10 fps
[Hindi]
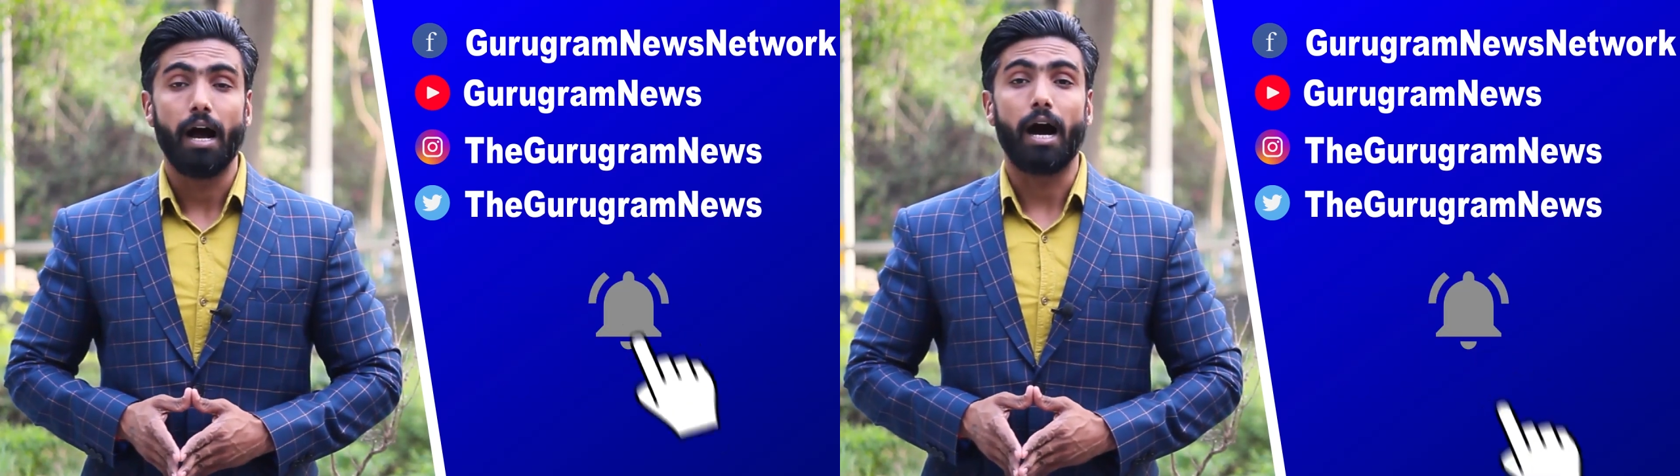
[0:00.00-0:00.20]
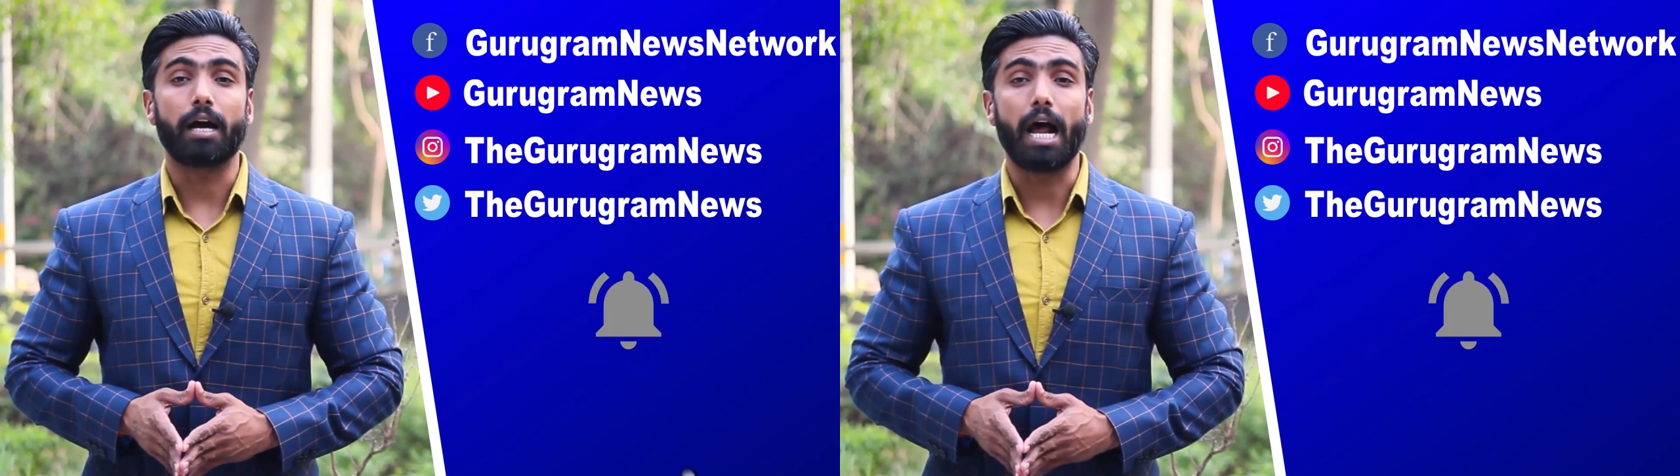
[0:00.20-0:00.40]

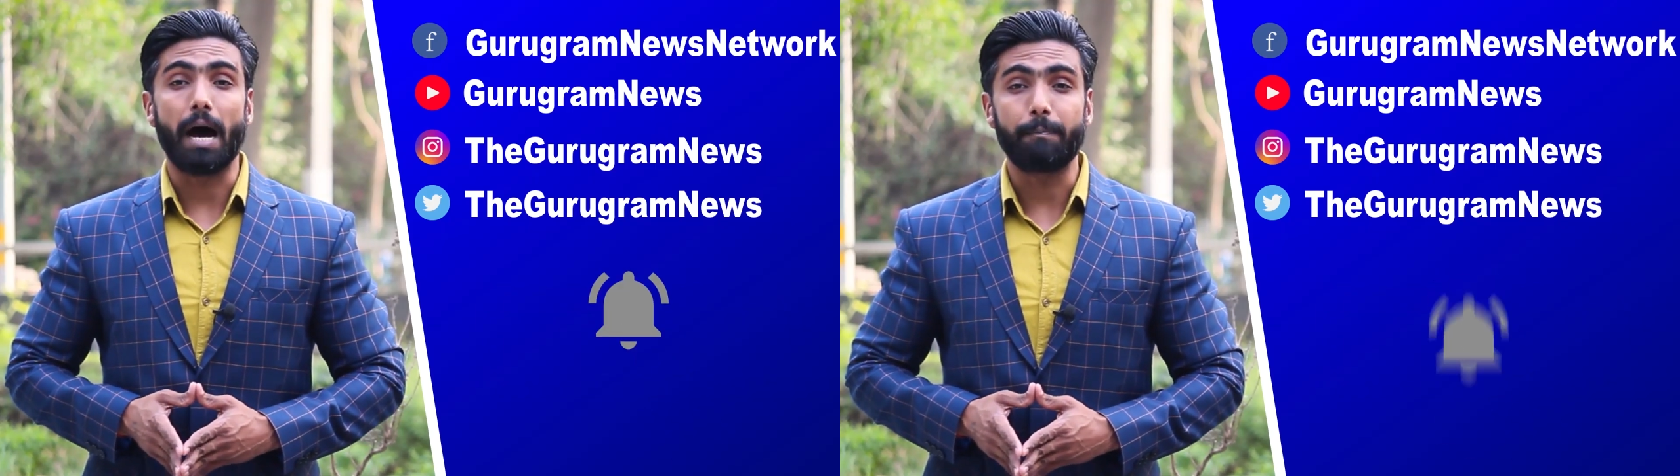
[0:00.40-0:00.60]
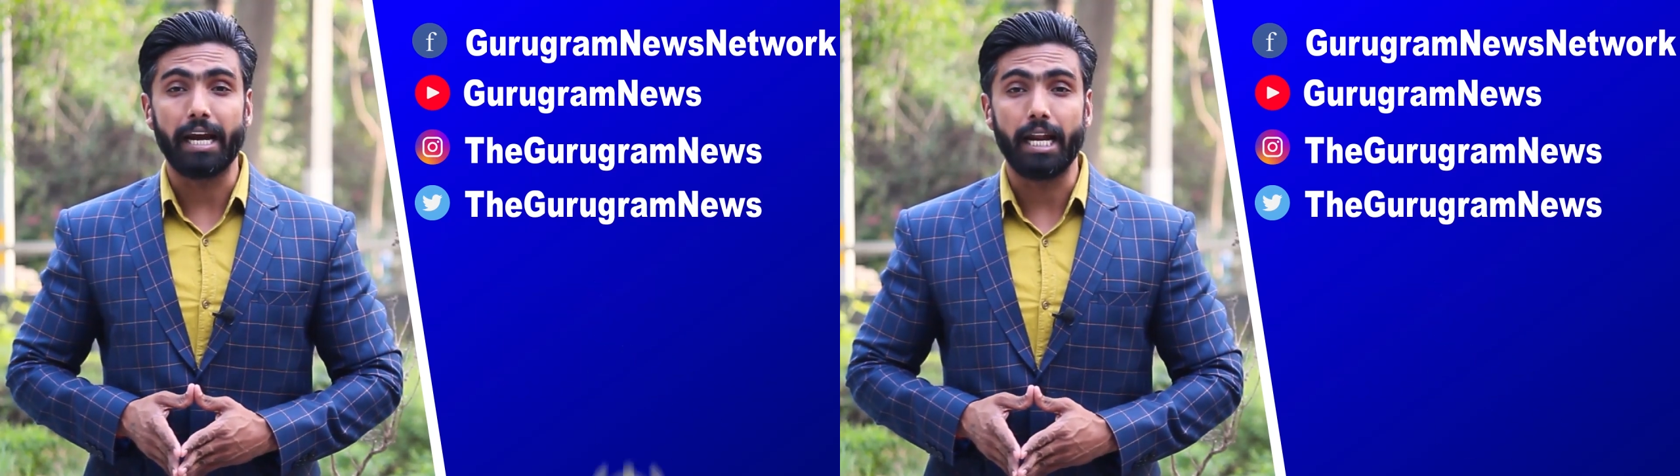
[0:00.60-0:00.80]
अगर
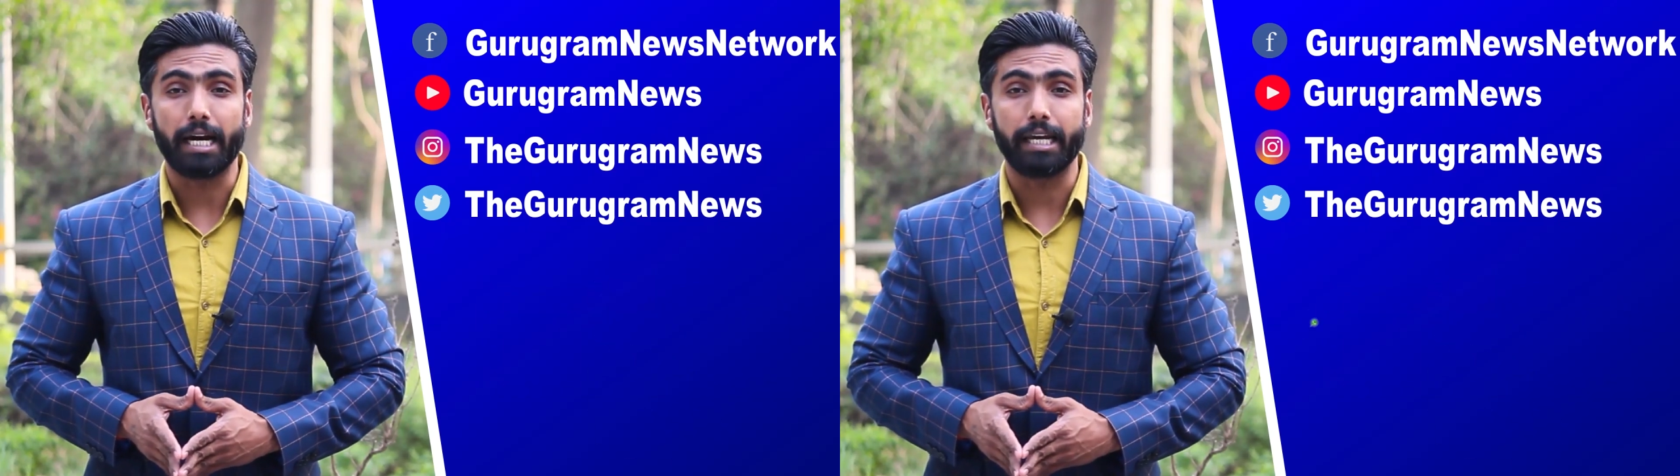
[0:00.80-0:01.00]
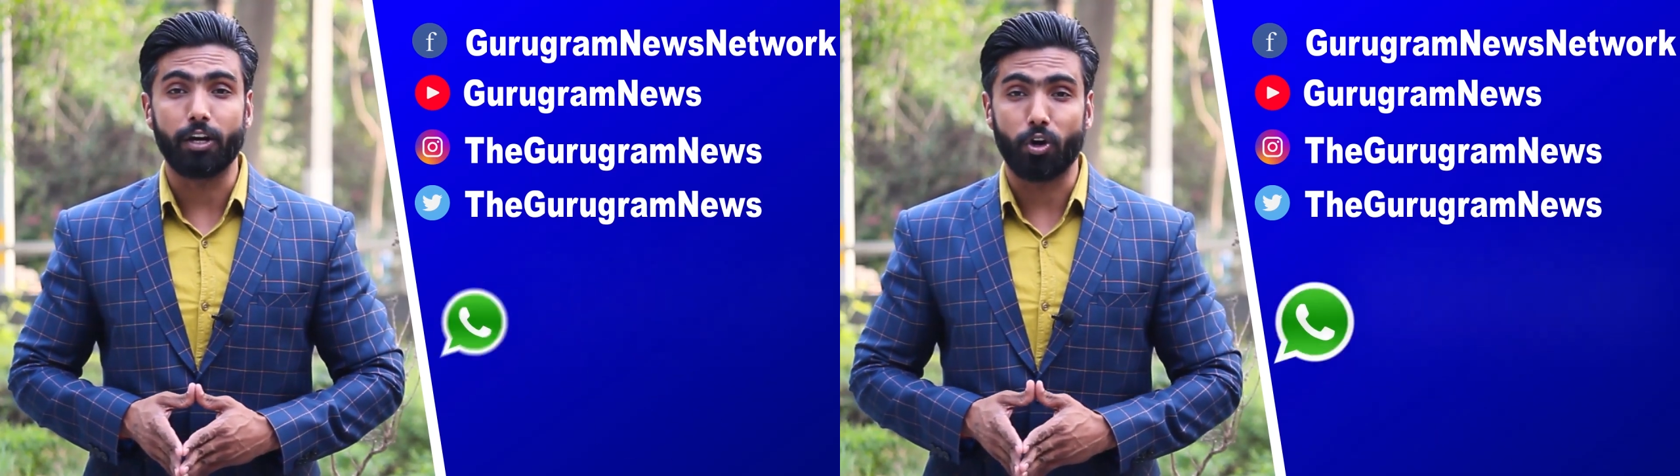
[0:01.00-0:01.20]
आपके
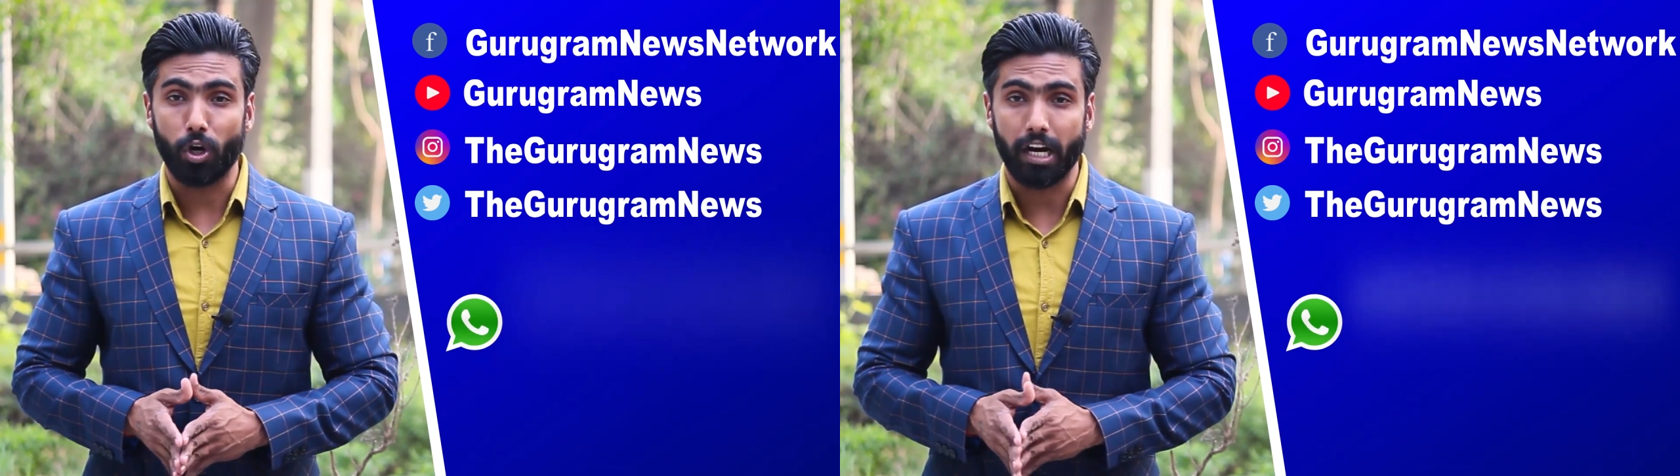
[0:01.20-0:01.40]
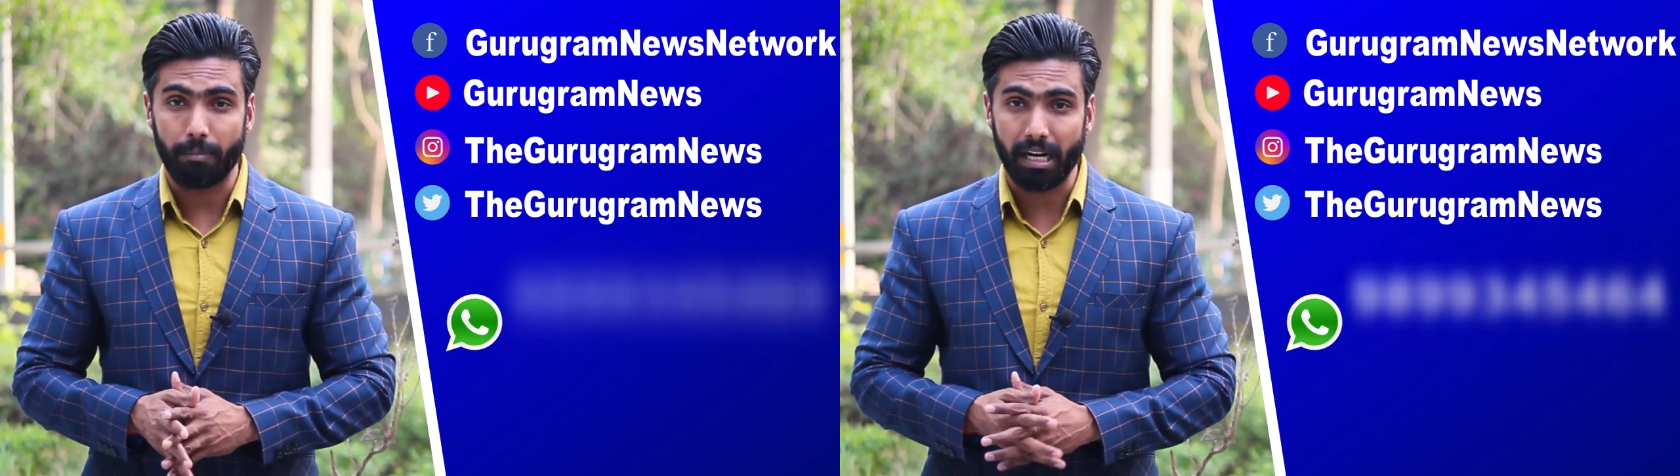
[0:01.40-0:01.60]
इलाके की
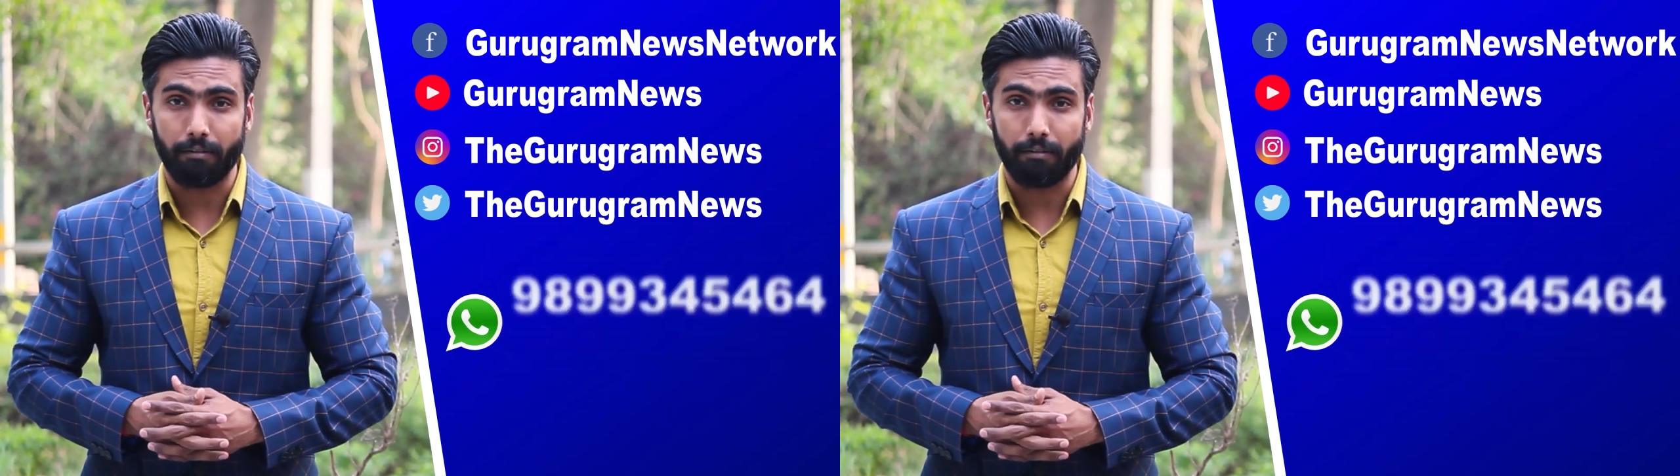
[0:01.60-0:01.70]
कोई खबर